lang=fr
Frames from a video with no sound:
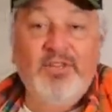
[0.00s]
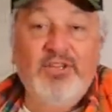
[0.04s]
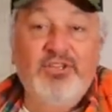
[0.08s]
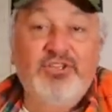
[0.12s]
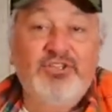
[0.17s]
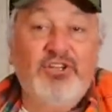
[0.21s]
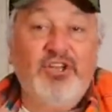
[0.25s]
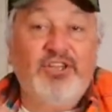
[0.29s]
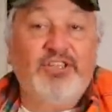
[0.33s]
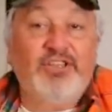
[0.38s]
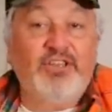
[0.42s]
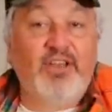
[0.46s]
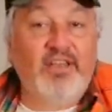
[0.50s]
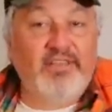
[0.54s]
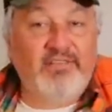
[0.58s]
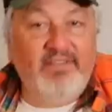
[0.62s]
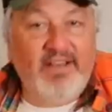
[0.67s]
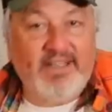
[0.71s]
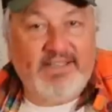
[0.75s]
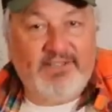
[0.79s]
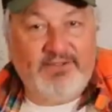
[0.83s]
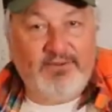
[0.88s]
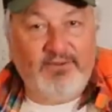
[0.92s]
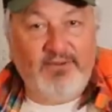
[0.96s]
Chacun y
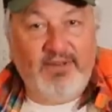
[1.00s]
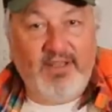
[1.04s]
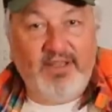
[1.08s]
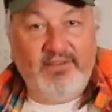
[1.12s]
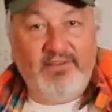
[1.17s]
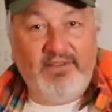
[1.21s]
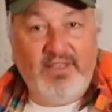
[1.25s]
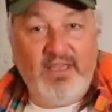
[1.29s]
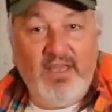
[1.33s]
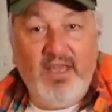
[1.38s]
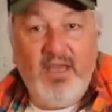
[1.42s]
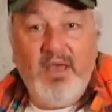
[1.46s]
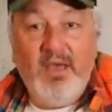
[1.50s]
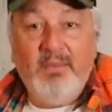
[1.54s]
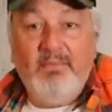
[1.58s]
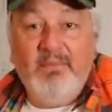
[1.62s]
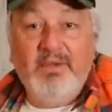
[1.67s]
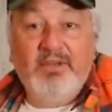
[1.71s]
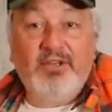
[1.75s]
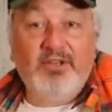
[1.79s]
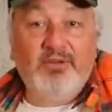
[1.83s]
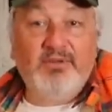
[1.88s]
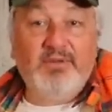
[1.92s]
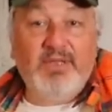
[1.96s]
va de son avis,
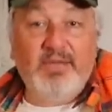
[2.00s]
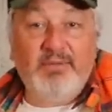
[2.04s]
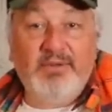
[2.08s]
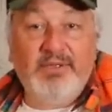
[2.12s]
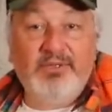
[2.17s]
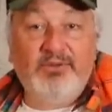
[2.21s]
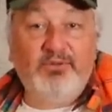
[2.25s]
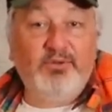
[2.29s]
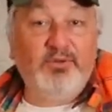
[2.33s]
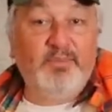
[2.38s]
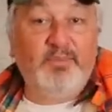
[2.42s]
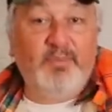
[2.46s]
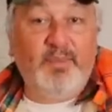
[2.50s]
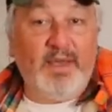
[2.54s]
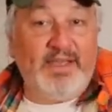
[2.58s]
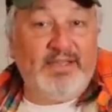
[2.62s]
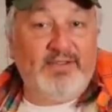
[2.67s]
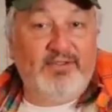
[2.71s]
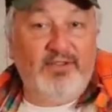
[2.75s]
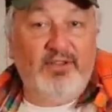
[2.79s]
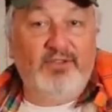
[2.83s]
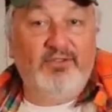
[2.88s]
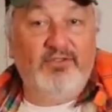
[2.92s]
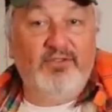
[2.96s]
mais comme d'habitude,
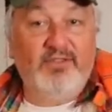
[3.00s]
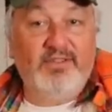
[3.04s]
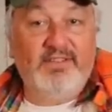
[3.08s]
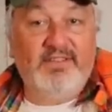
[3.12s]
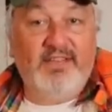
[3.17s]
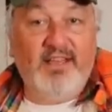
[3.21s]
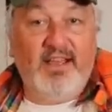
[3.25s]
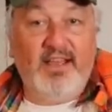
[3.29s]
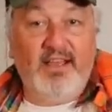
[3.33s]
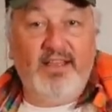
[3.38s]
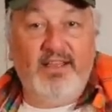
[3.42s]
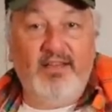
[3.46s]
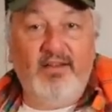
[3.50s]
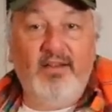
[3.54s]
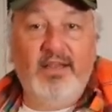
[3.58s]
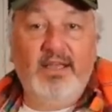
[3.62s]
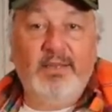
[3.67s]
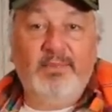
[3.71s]
personne ne sait rien.